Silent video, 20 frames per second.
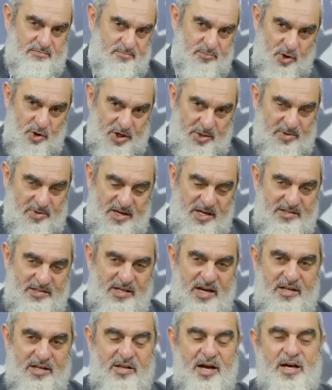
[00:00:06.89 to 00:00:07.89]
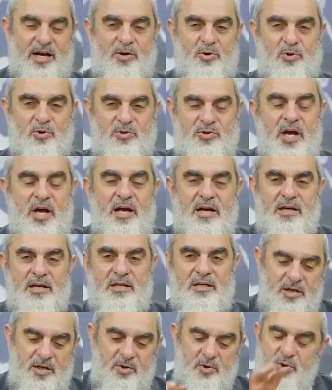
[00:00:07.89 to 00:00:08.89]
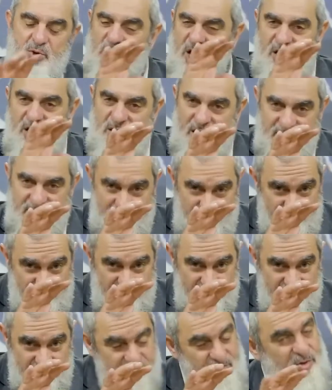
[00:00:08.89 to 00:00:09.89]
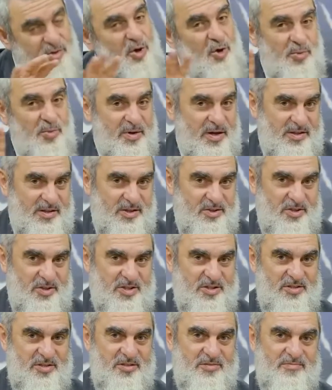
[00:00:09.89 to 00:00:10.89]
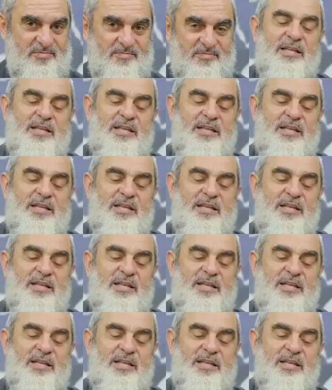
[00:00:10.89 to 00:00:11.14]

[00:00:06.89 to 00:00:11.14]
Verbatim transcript: böyle bir kaza dahi olsa, günahlardan tövbe edeceksin.